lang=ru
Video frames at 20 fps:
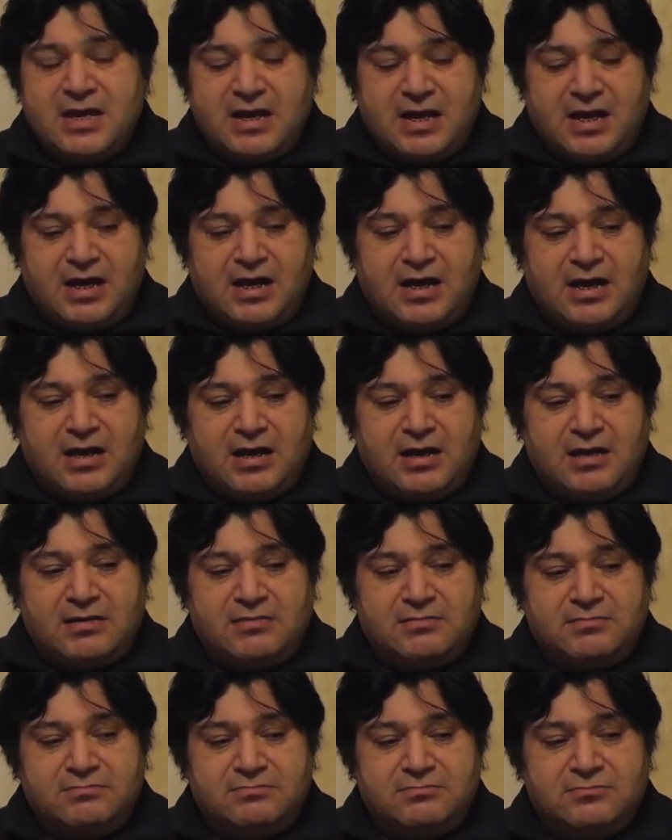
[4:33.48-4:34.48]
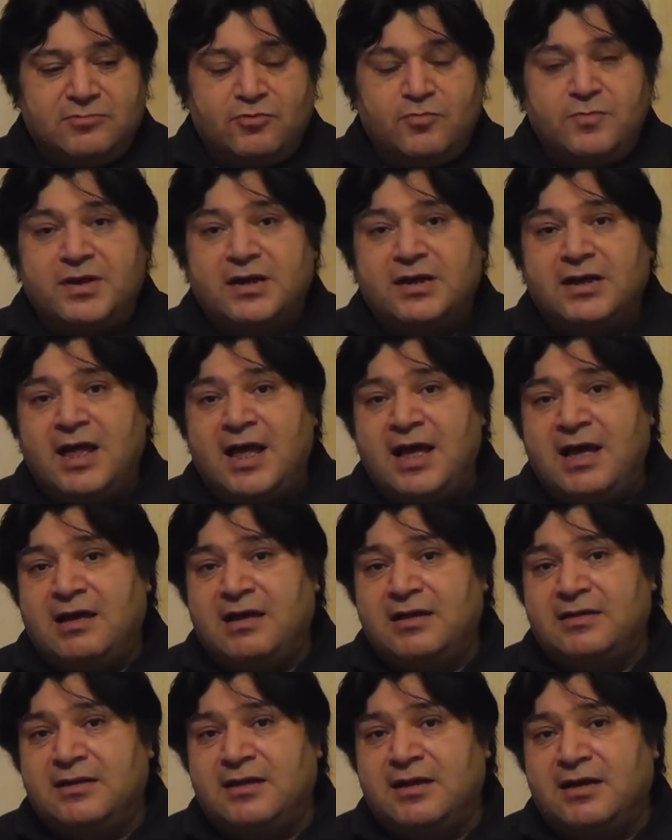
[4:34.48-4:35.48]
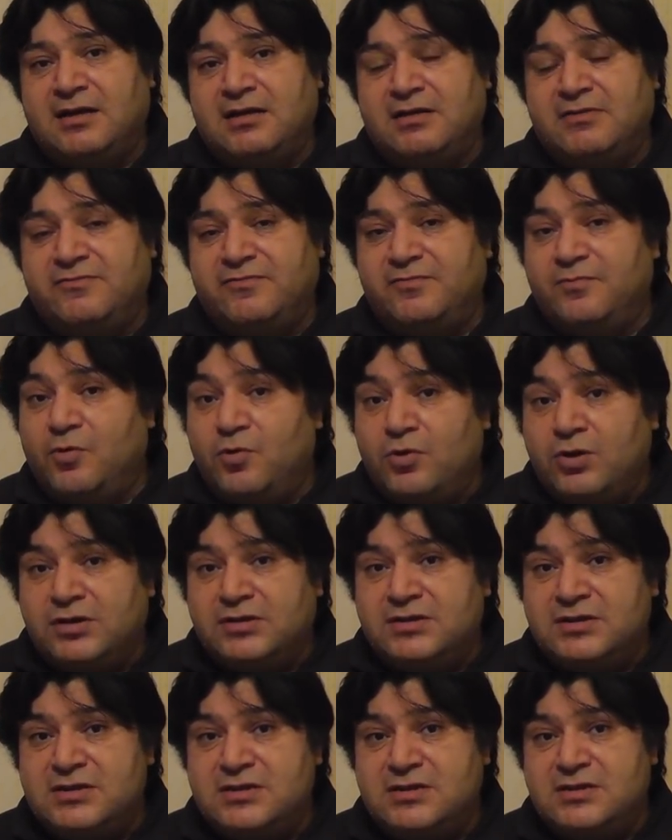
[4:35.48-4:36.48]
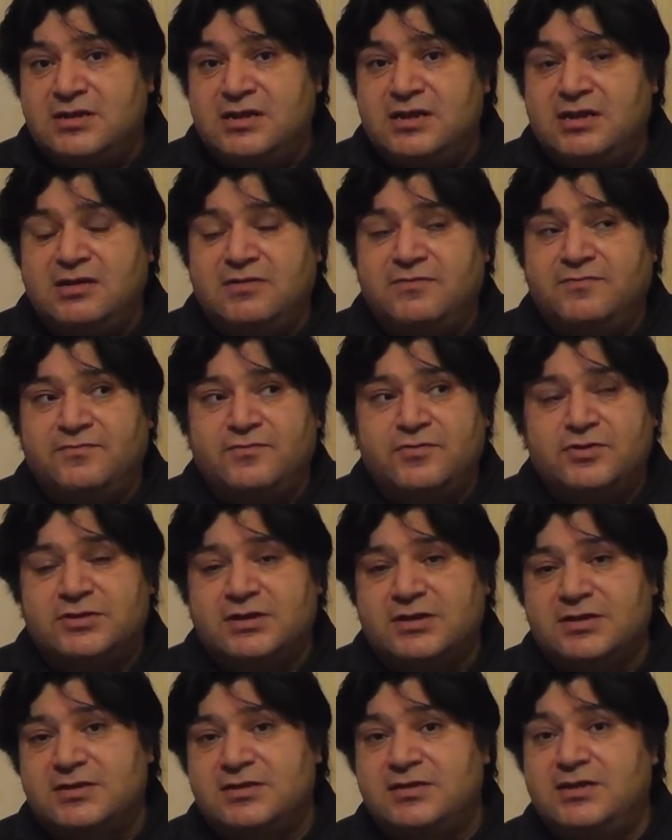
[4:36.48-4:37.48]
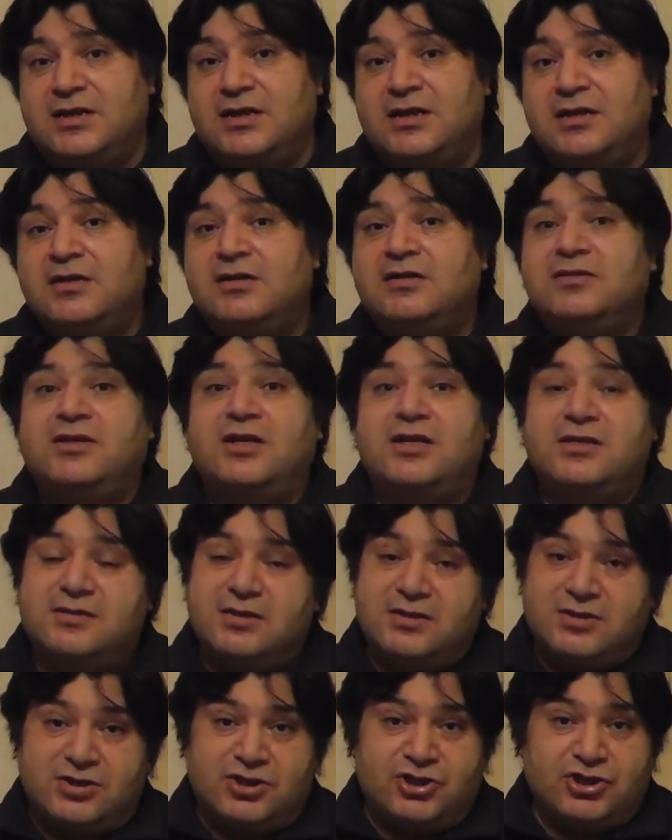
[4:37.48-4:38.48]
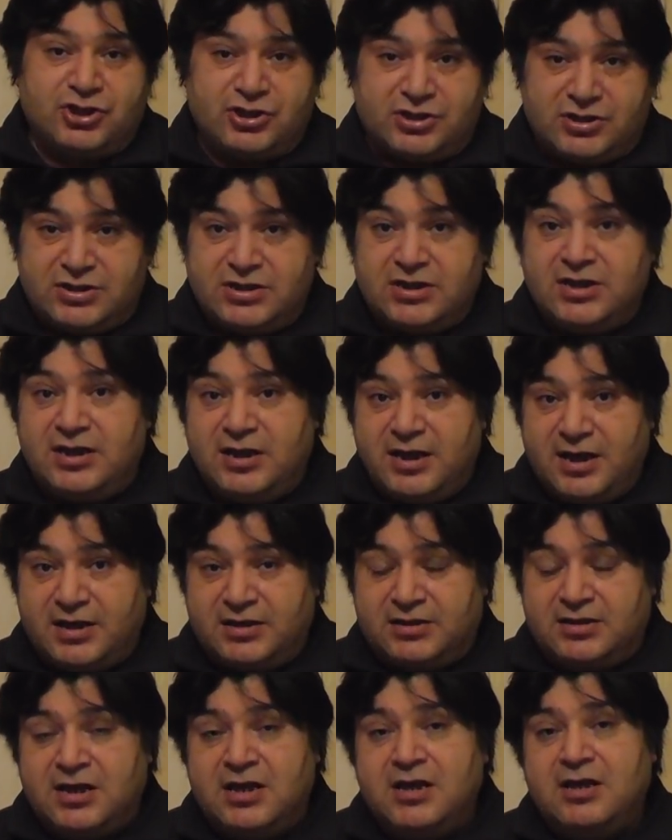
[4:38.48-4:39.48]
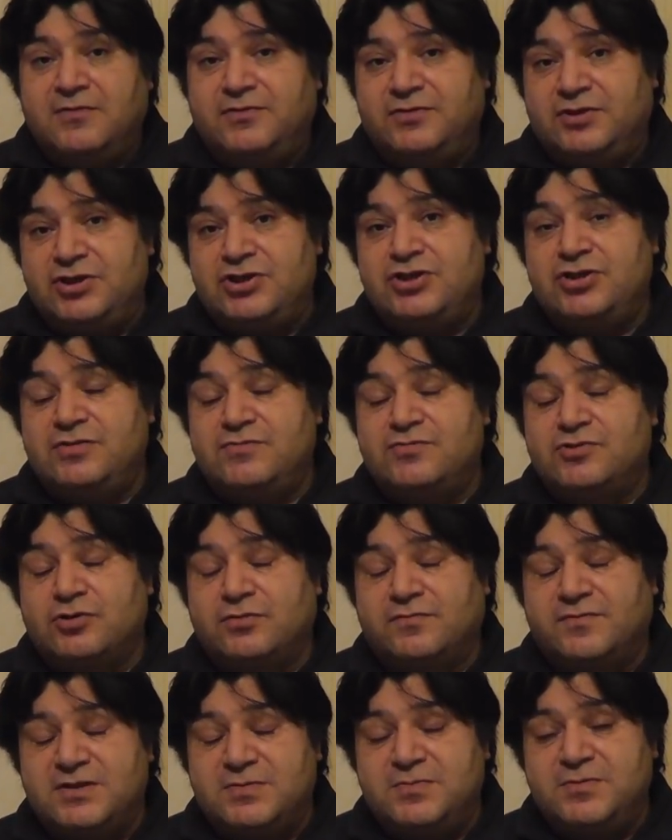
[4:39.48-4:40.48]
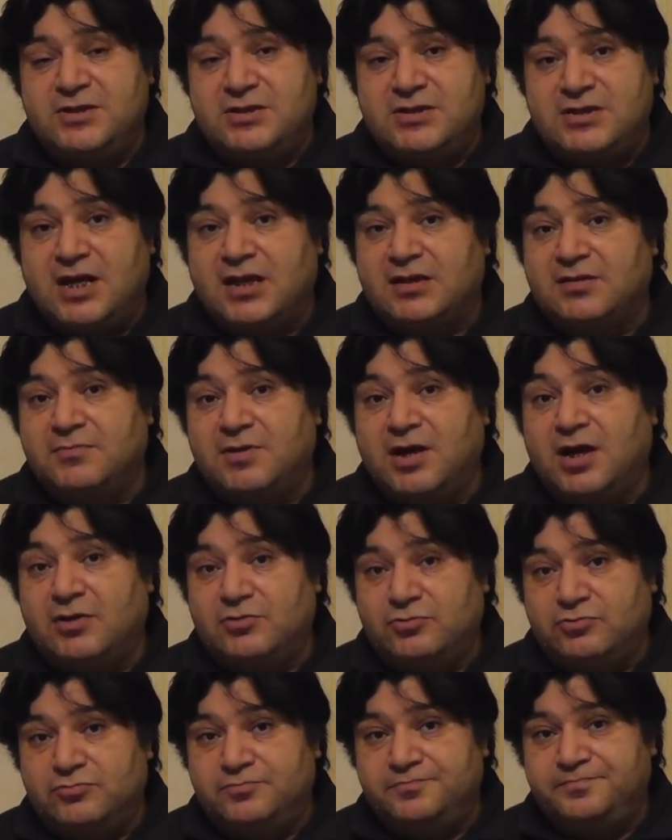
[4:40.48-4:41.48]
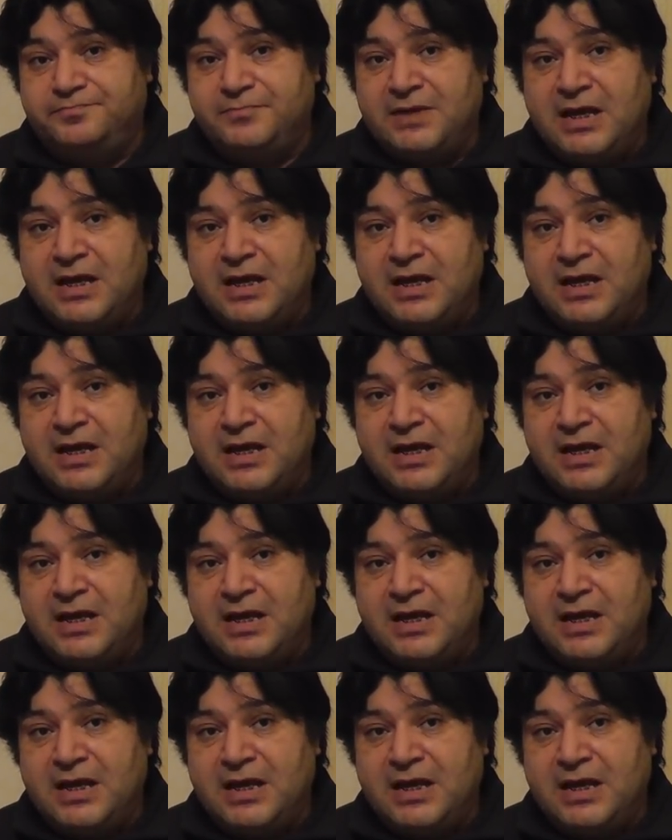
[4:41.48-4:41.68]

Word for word: А, умерла она в молодости, в возрасте 36 лет в 1980 году.